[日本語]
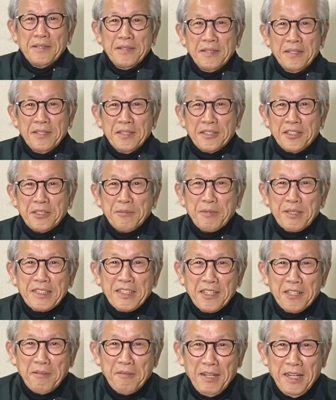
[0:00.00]
えー、
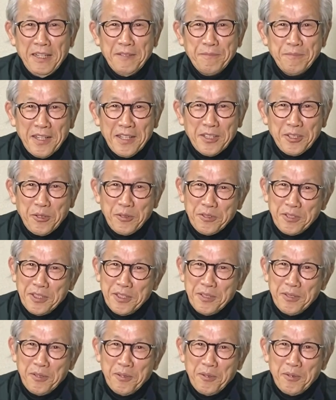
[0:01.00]
巷では、巨
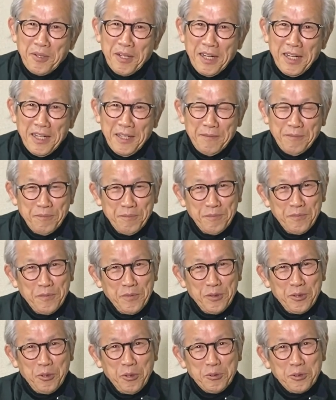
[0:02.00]
人の方が
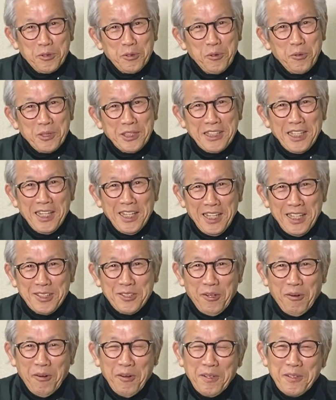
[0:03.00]
得をしたな、
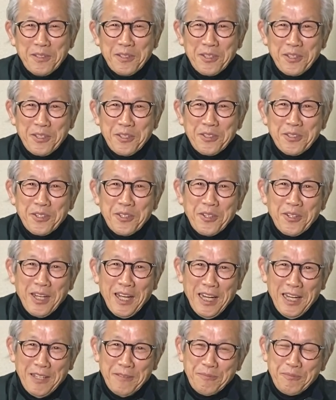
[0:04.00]
というよう
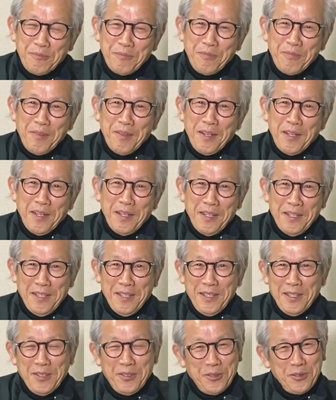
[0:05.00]
な、
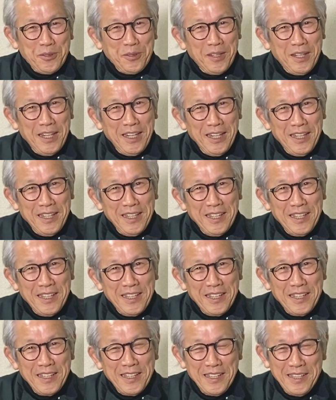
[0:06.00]
えー、ことが、
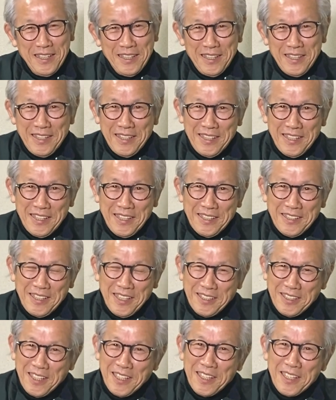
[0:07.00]
あ
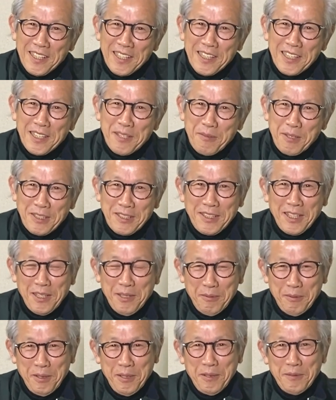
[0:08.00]
囁がれてますけ
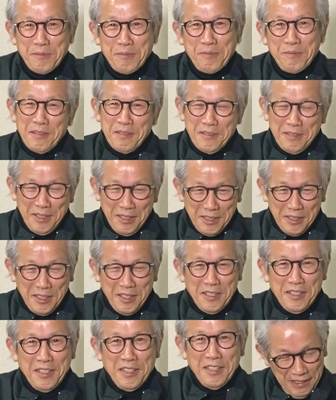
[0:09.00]
ども、確
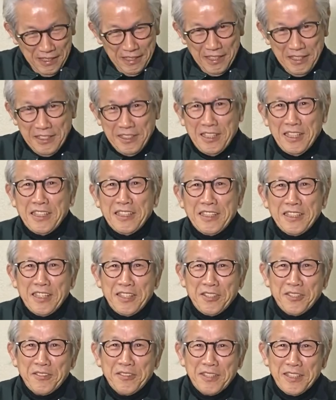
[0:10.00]
かに移籍し
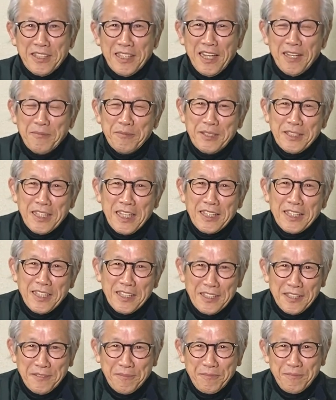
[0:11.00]
てすぐにゲームに出た
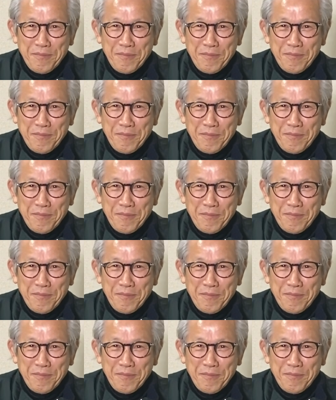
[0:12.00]
り、